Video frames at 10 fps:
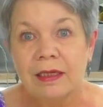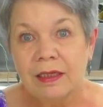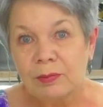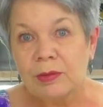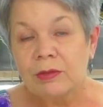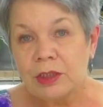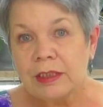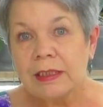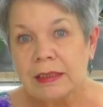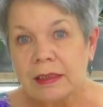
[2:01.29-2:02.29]
И
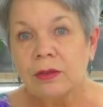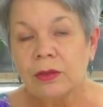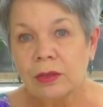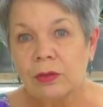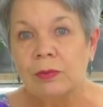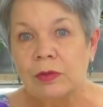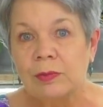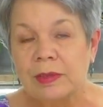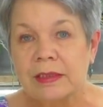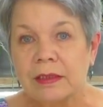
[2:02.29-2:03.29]
получила целую огромную
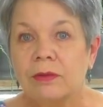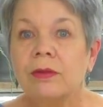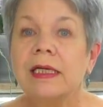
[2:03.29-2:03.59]
посылку.